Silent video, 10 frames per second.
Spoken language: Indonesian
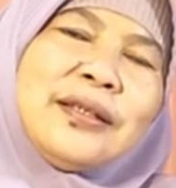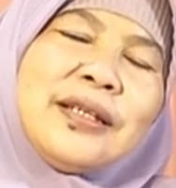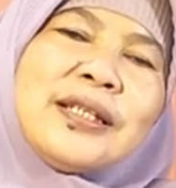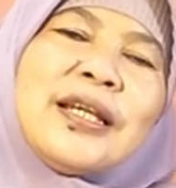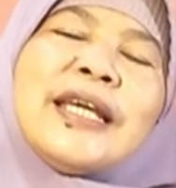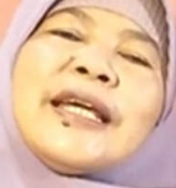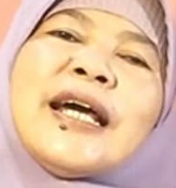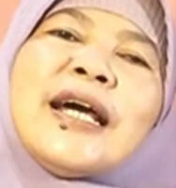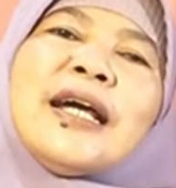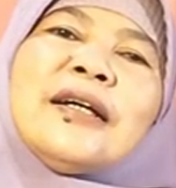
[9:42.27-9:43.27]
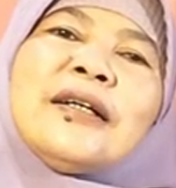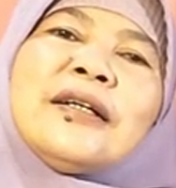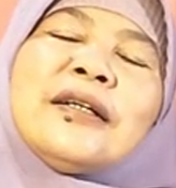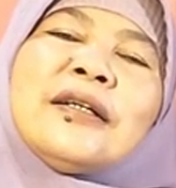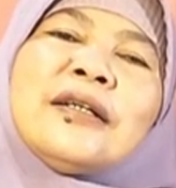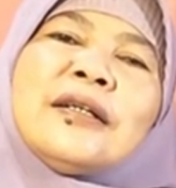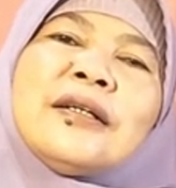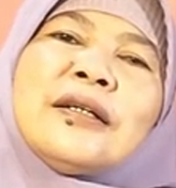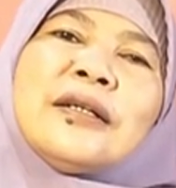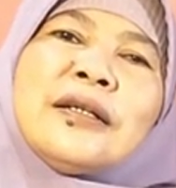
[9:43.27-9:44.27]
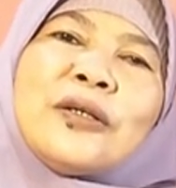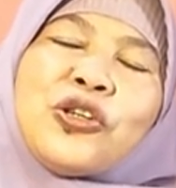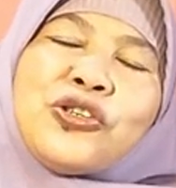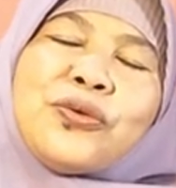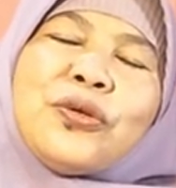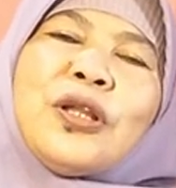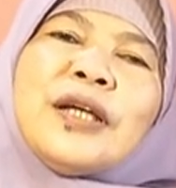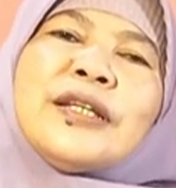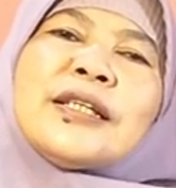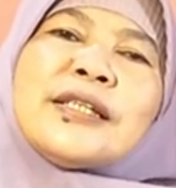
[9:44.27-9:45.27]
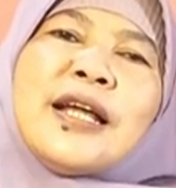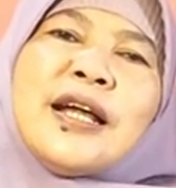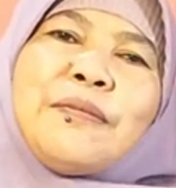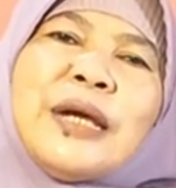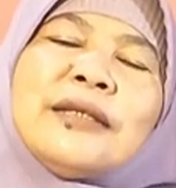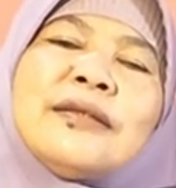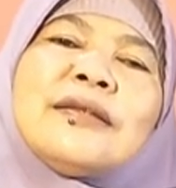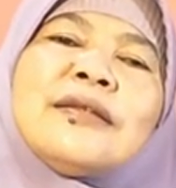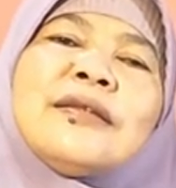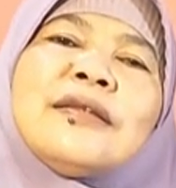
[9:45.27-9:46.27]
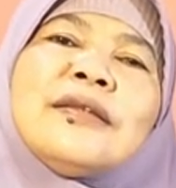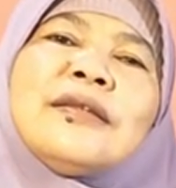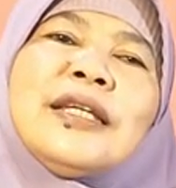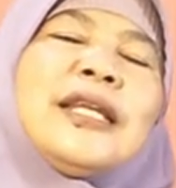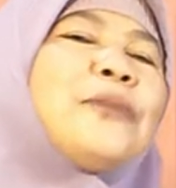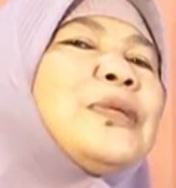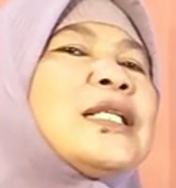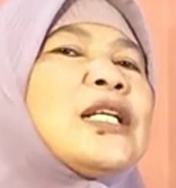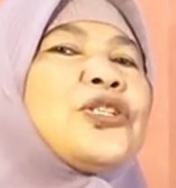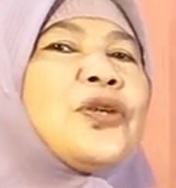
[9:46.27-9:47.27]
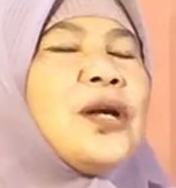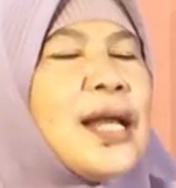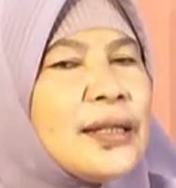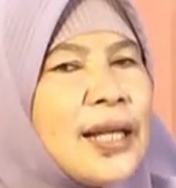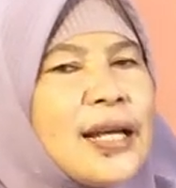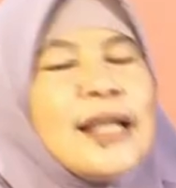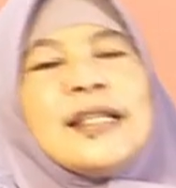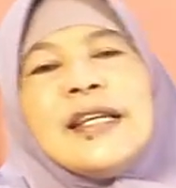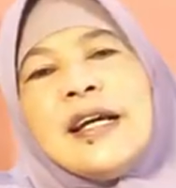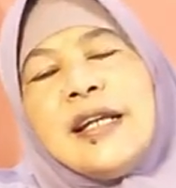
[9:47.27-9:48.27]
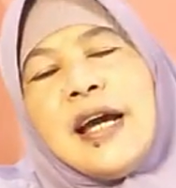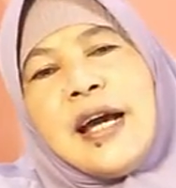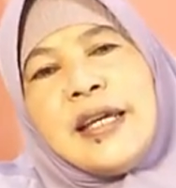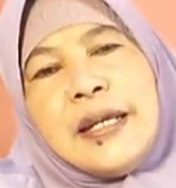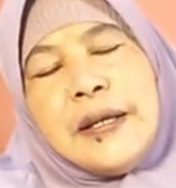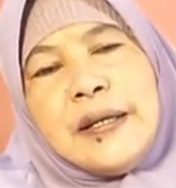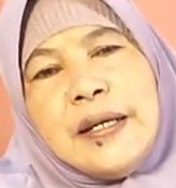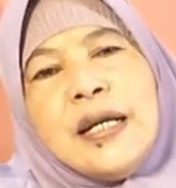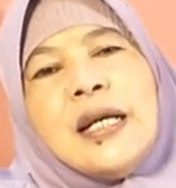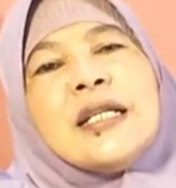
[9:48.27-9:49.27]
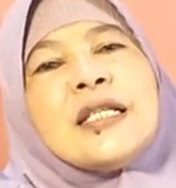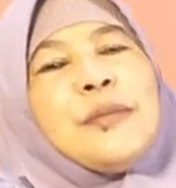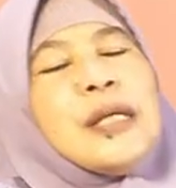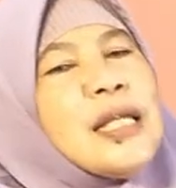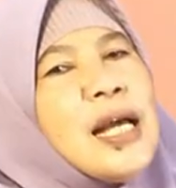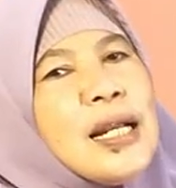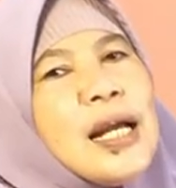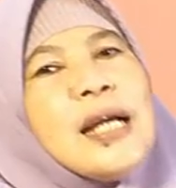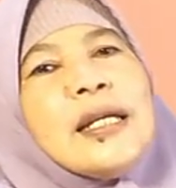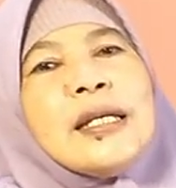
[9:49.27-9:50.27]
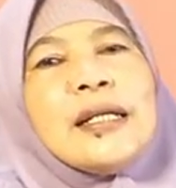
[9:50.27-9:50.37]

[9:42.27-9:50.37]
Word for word: Sehingga Rasulullah dan sahabat tidak bisa sholat karena tidak ada air. Sementara